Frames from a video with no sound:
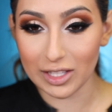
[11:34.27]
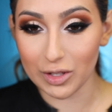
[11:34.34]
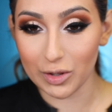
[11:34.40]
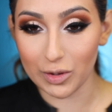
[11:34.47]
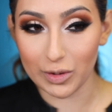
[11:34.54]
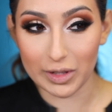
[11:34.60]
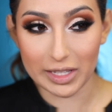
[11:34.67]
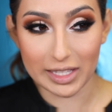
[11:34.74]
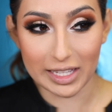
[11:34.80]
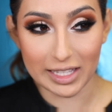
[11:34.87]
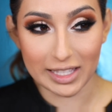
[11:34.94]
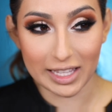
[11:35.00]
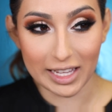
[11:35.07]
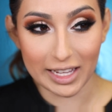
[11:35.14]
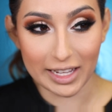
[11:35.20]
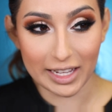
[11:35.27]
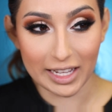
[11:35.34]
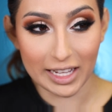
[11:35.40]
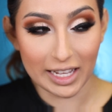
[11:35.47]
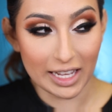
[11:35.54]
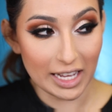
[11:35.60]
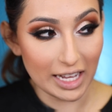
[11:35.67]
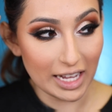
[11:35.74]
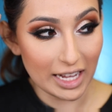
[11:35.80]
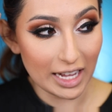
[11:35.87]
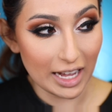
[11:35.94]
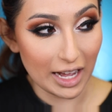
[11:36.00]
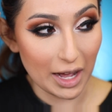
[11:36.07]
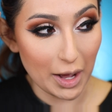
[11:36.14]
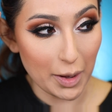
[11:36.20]
eso es este,
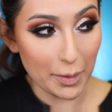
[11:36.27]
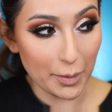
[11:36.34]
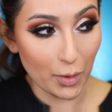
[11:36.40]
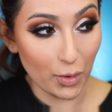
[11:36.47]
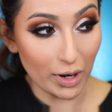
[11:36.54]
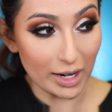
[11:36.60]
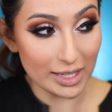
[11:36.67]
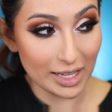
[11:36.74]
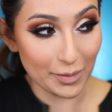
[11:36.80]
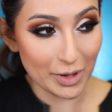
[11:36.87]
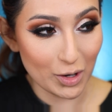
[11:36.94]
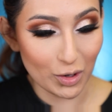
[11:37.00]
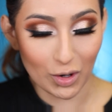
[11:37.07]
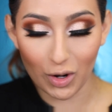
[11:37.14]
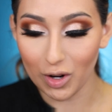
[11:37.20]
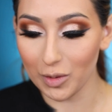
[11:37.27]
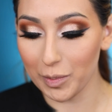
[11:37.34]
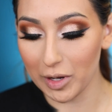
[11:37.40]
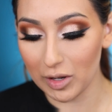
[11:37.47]
ah, ojalá sea mi color,